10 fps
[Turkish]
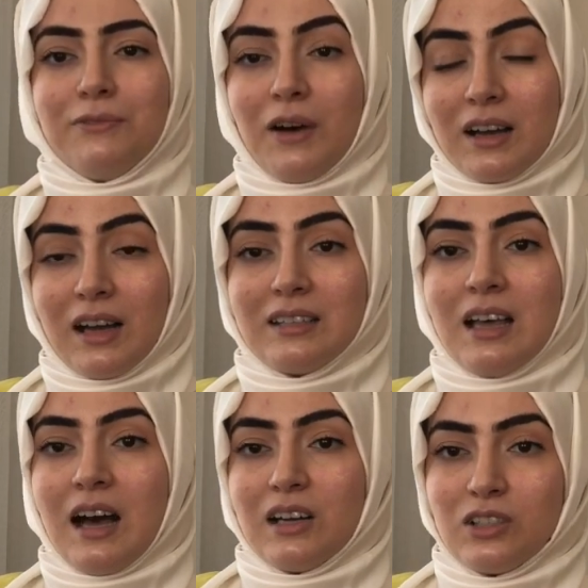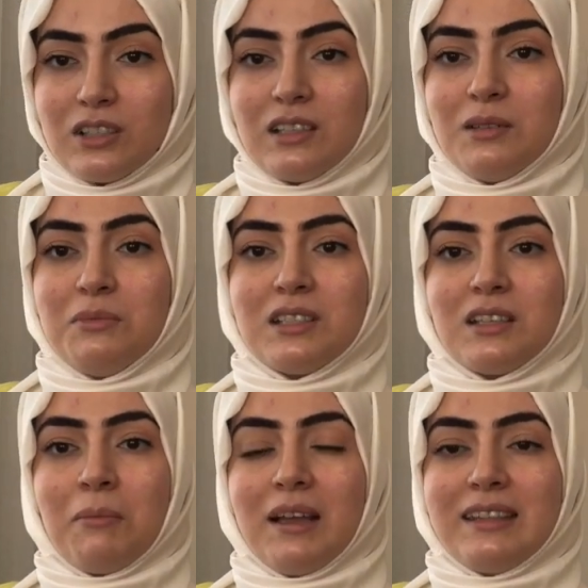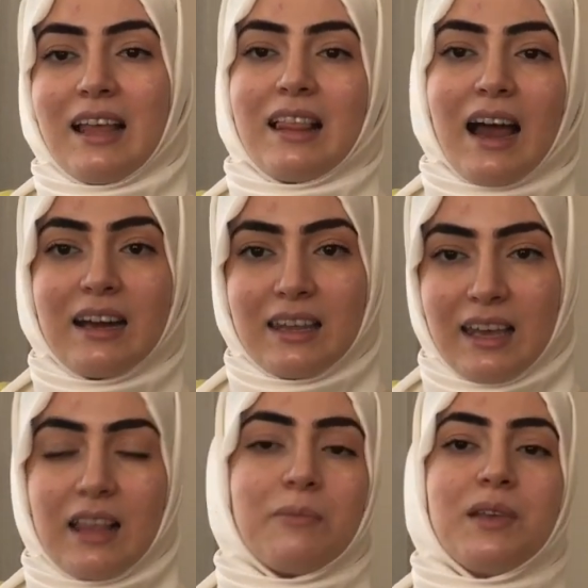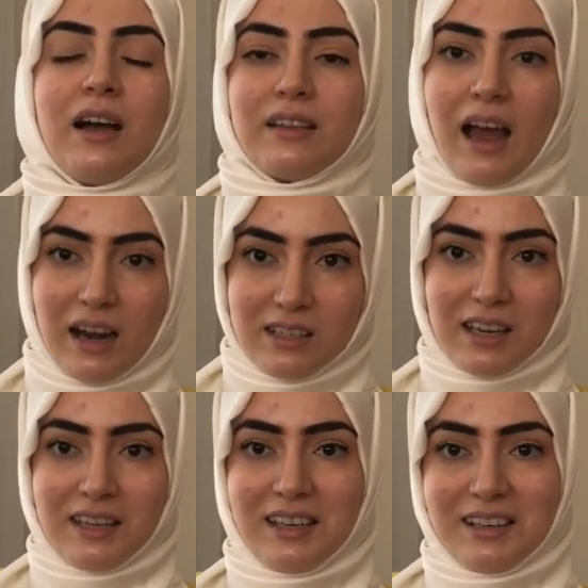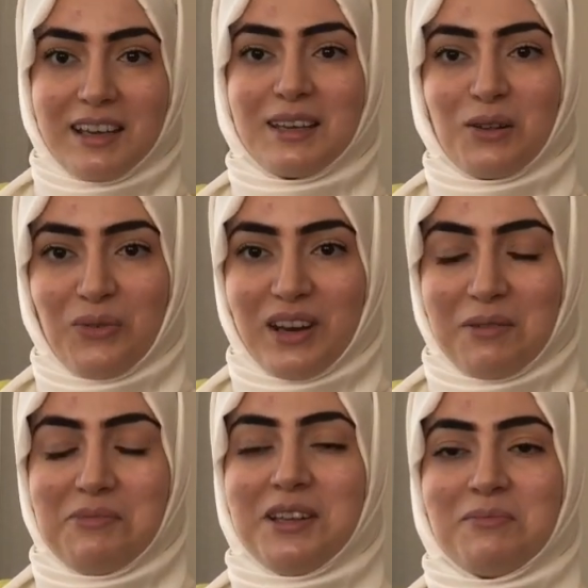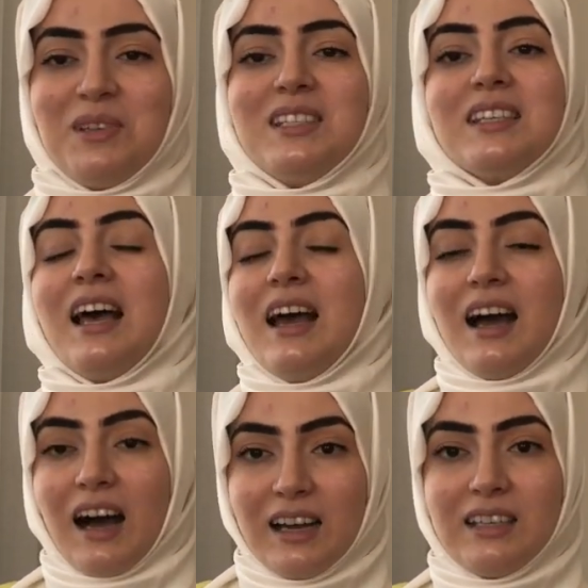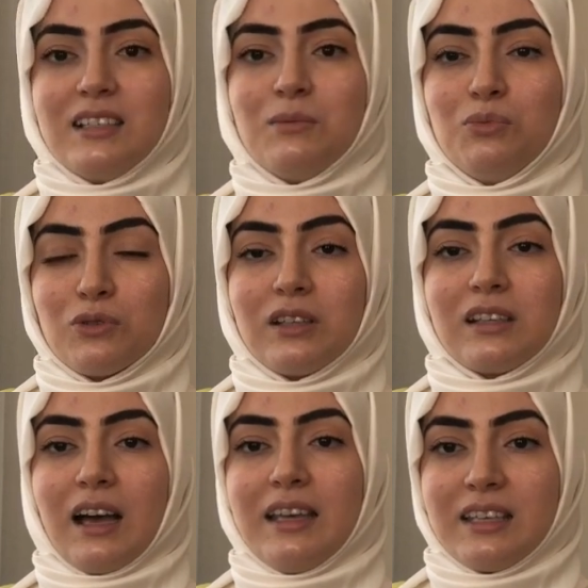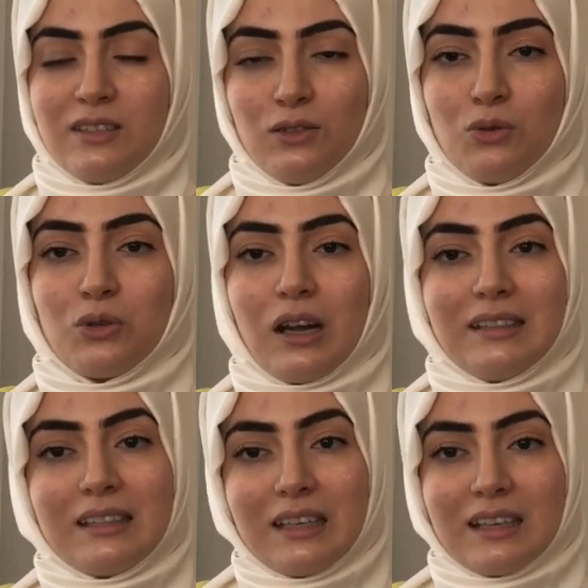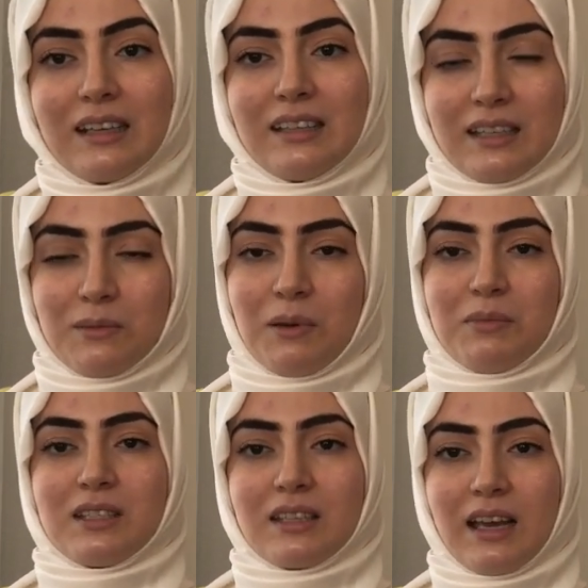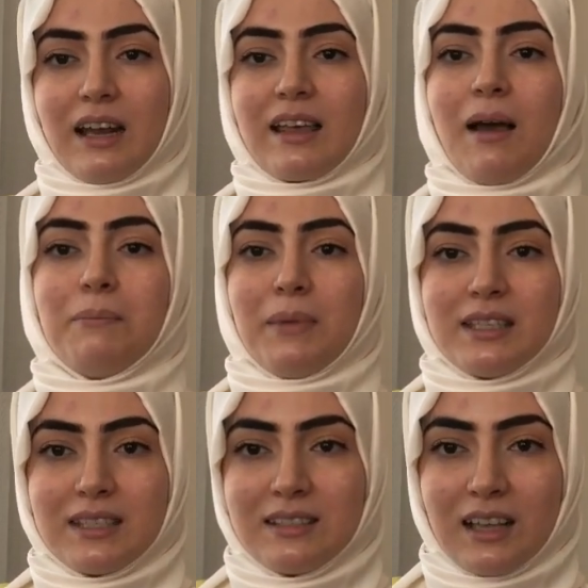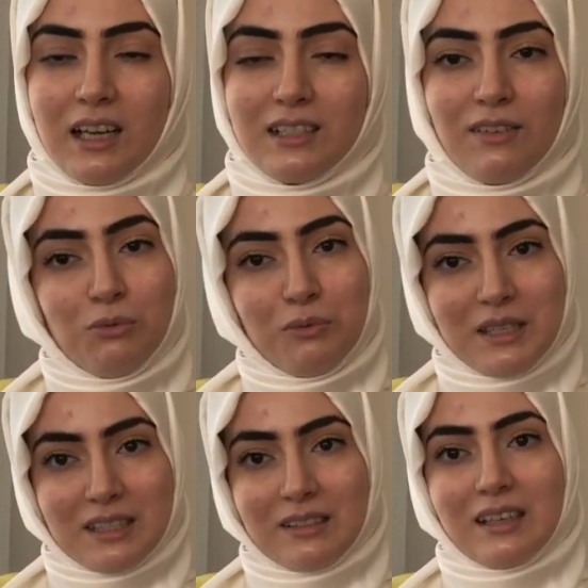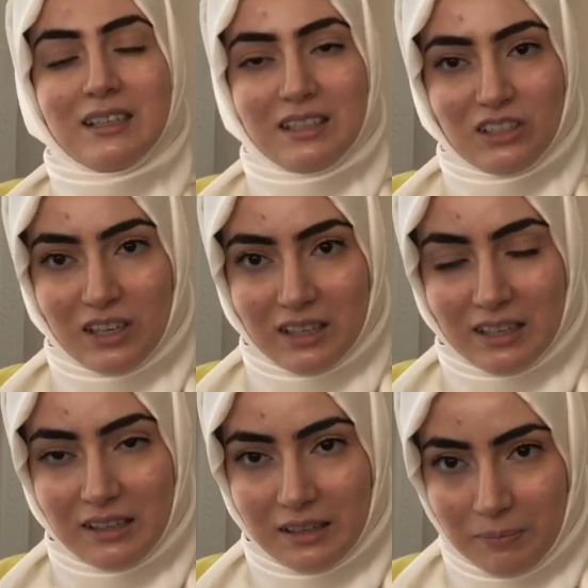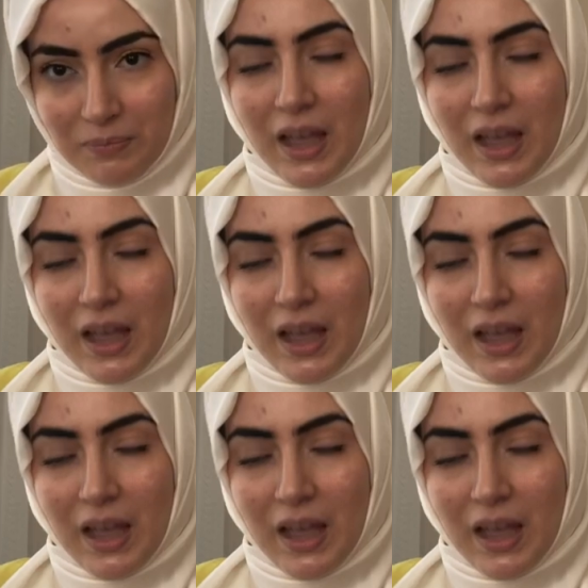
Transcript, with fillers: Fakat acıktığımız zaman neler yiyelim? Yani her şeyi yiyerek kilo verebilir miyiz? Hayır, burada da ikinci kural dikkat etmemiz gereken besinler ve bu besinlerin içerikleri.